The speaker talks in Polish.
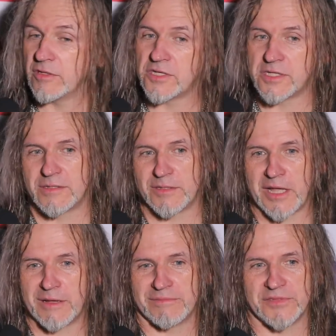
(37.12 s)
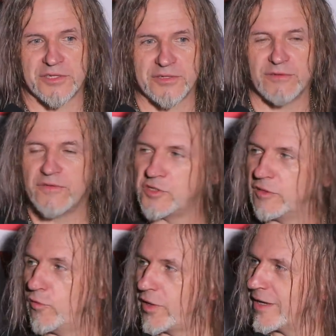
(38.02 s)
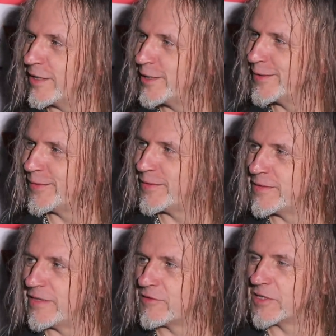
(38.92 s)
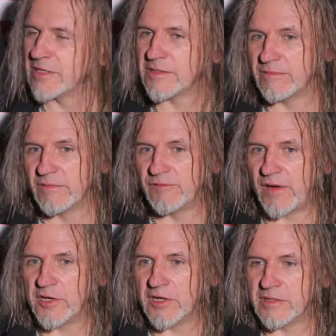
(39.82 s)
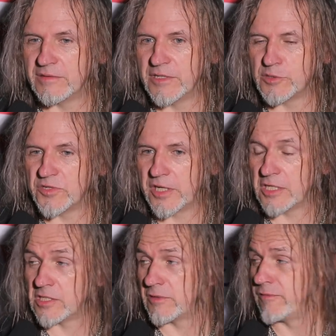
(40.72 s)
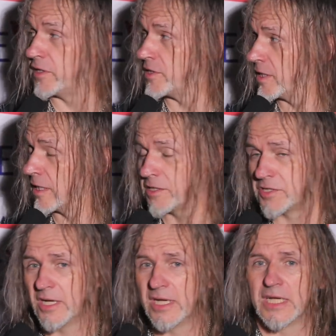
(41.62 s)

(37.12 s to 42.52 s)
to jest tak jak, wiesz, odwiedziny wujka, nie? To zawsze fajnie jest przyjechać, zawsze fajnie zagrać.